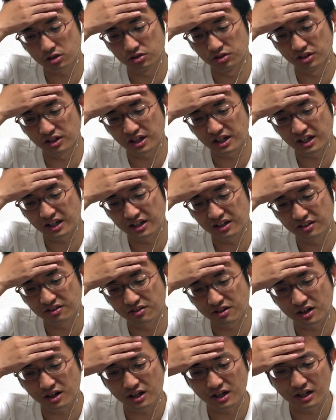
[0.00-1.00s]
がるんだ
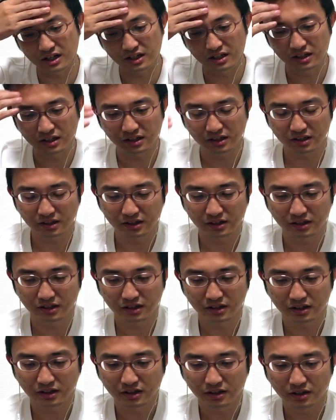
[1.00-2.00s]
わからん
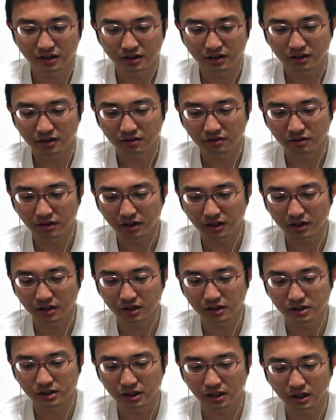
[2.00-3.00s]
わから
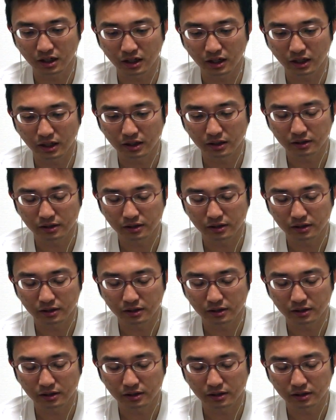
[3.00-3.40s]
ない世界